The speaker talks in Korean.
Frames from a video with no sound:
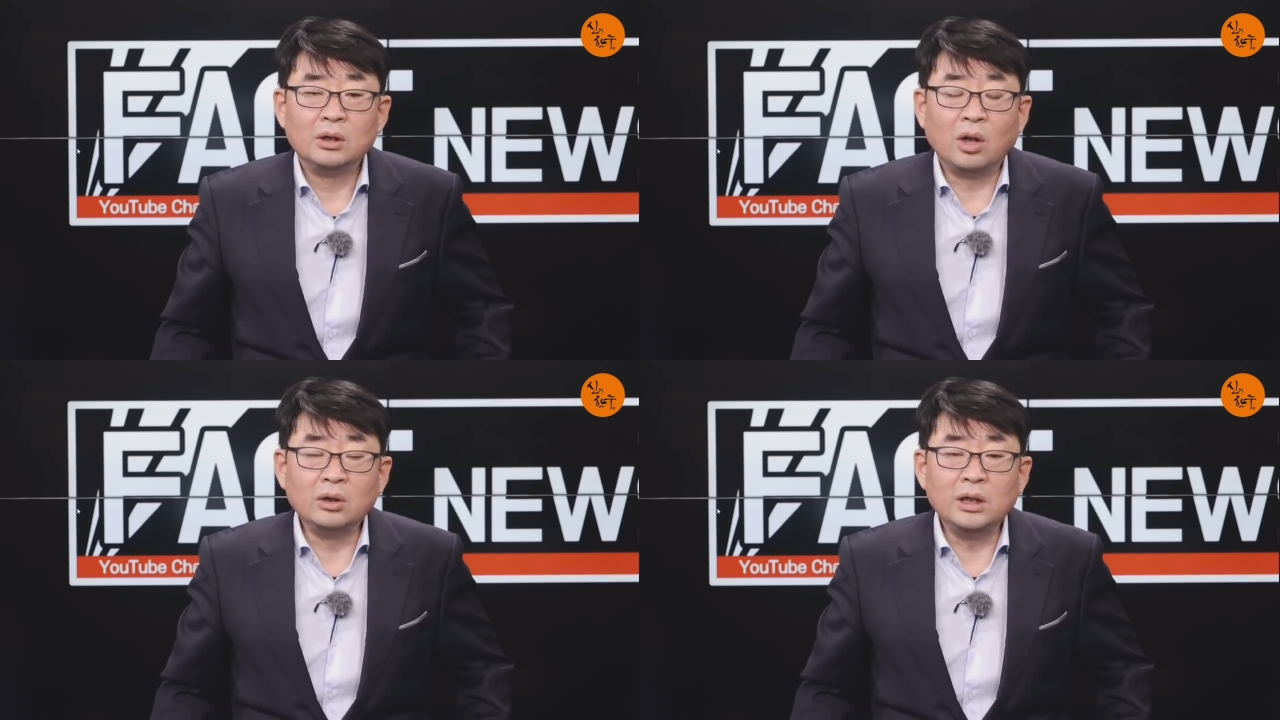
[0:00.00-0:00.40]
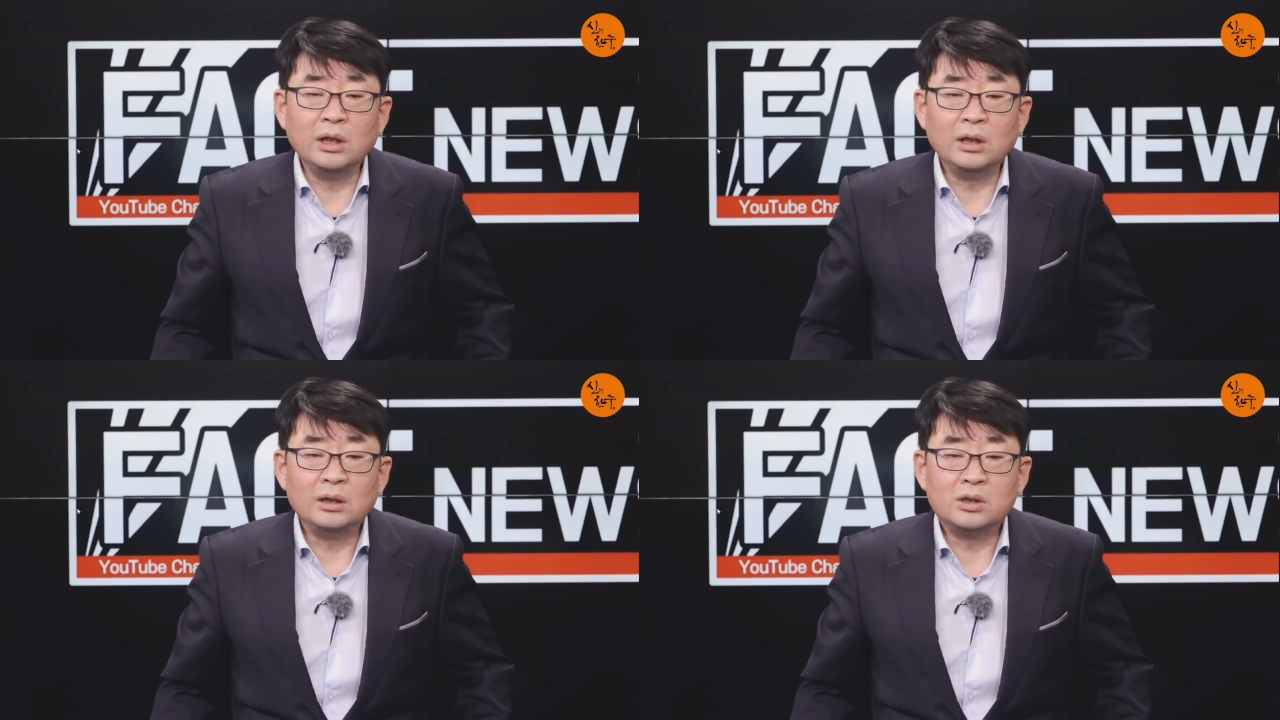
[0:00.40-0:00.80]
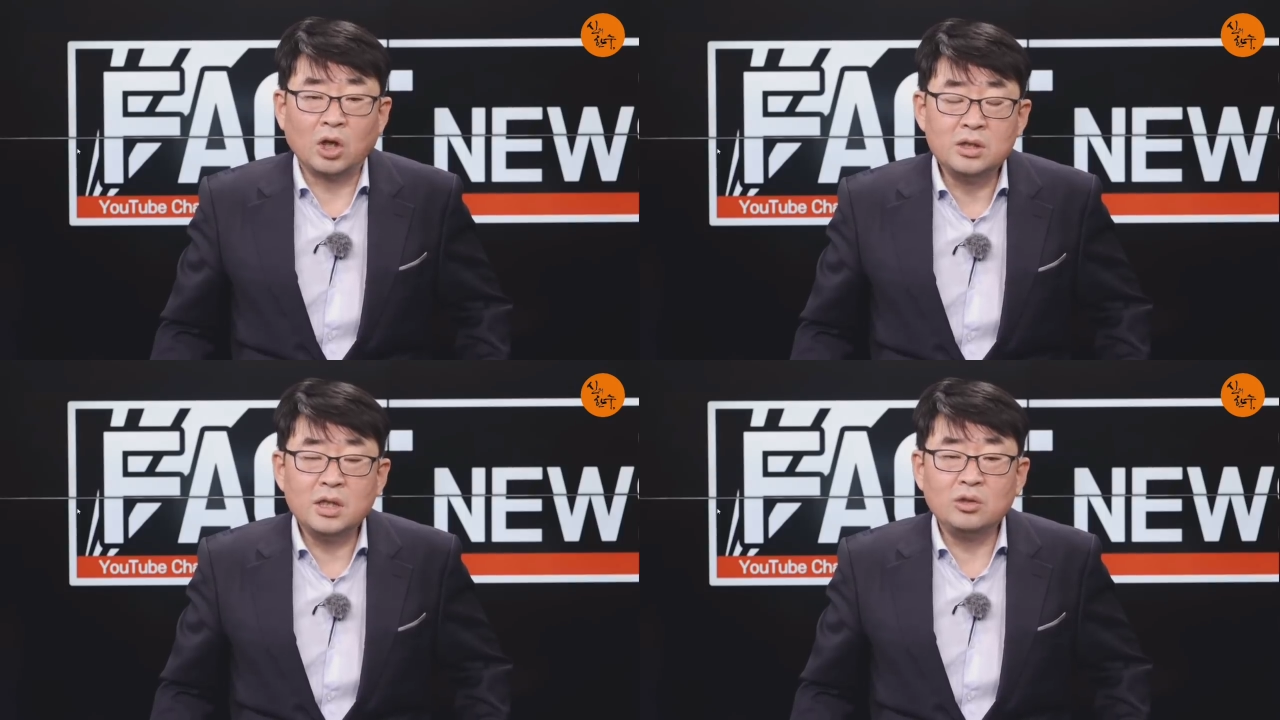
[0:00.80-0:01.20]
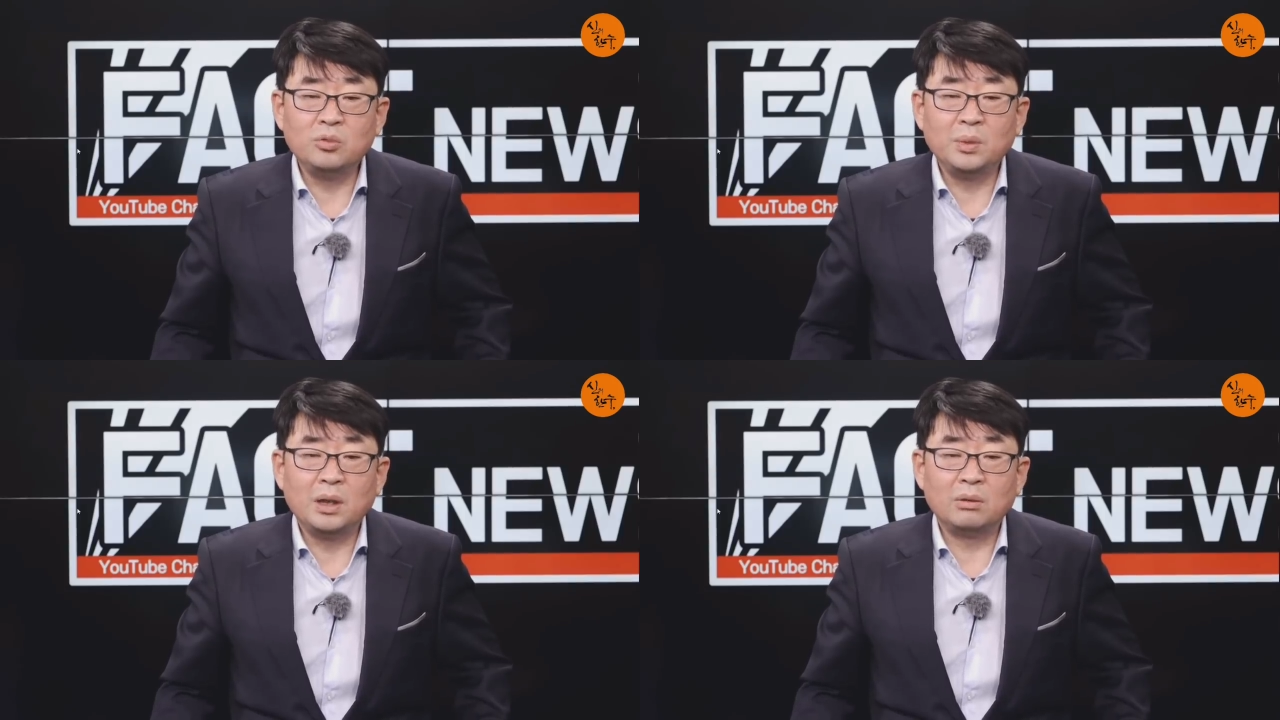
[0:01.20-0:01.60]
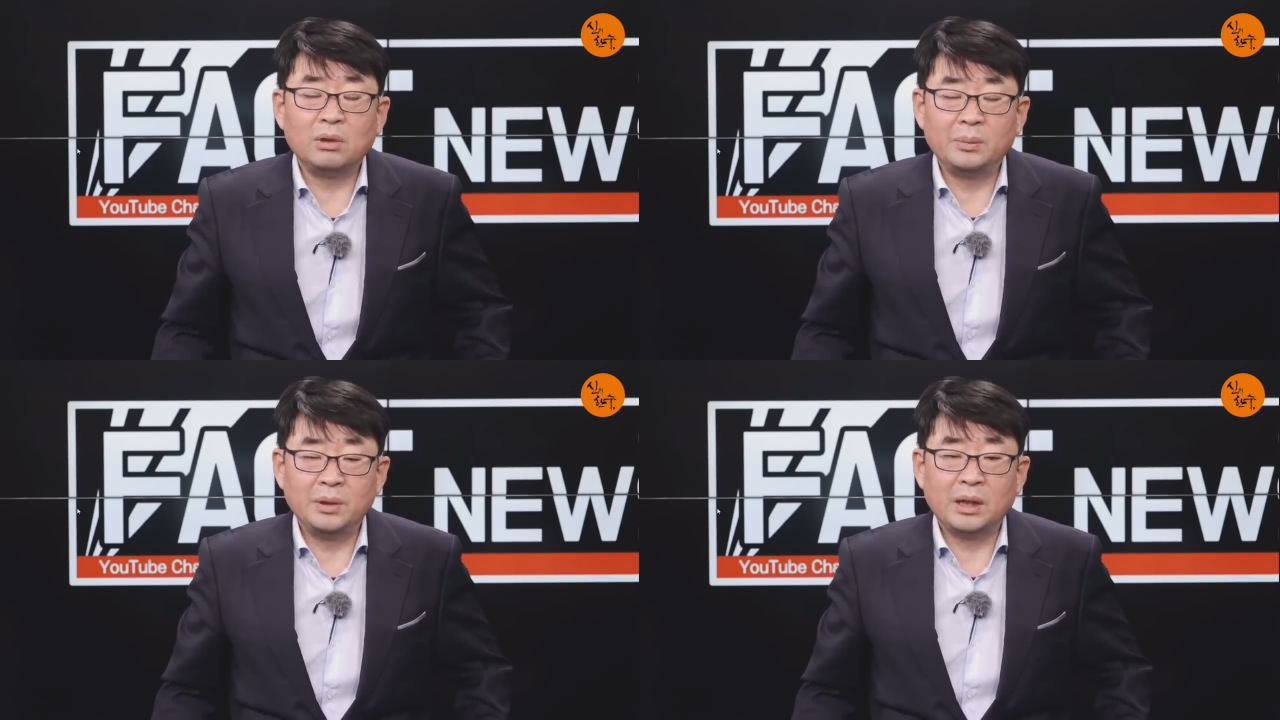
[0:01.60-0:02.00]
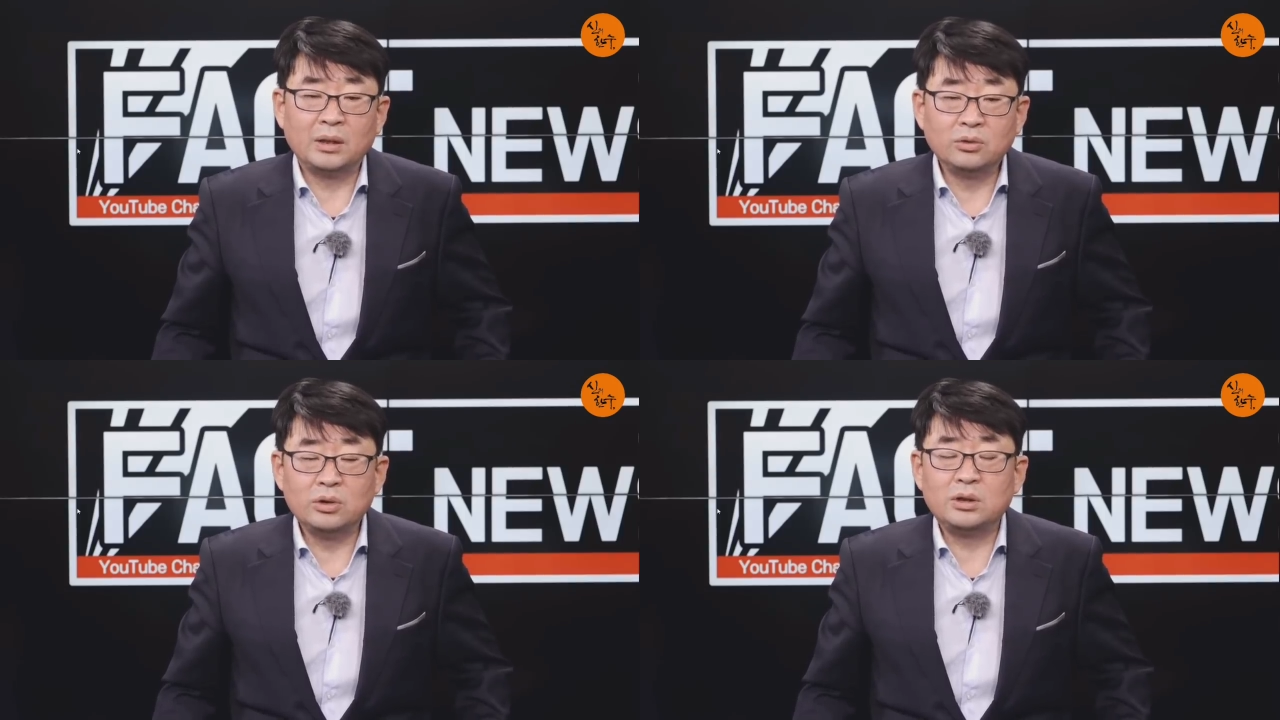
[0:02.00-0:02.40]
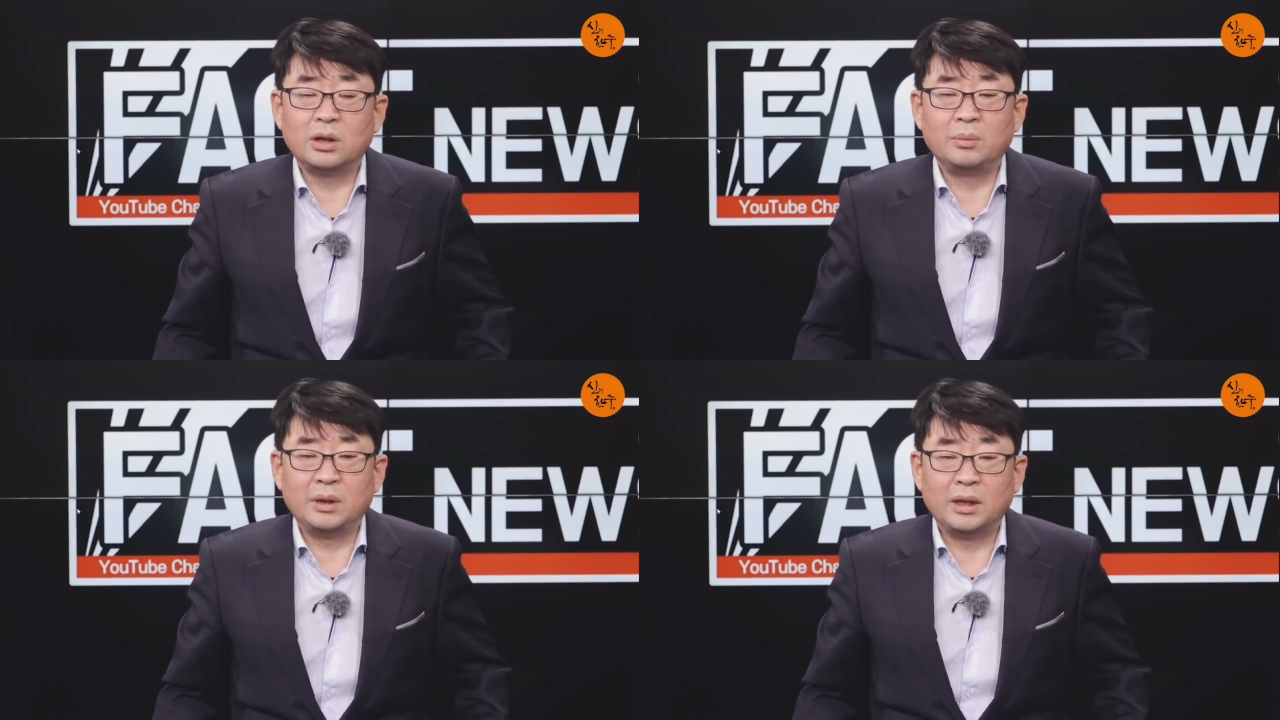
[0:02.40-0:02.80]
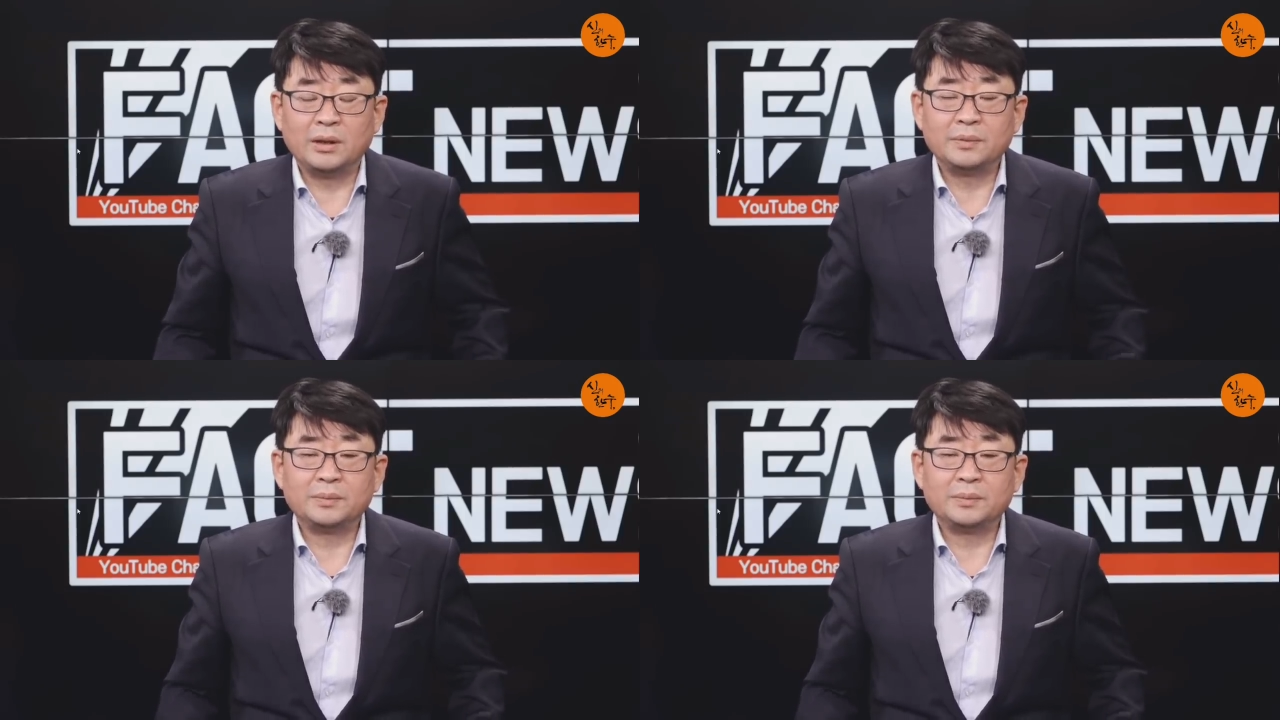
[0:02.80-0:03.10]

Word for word: 연일 전쟁 준비라고 합니다. 그 소식 전합니다.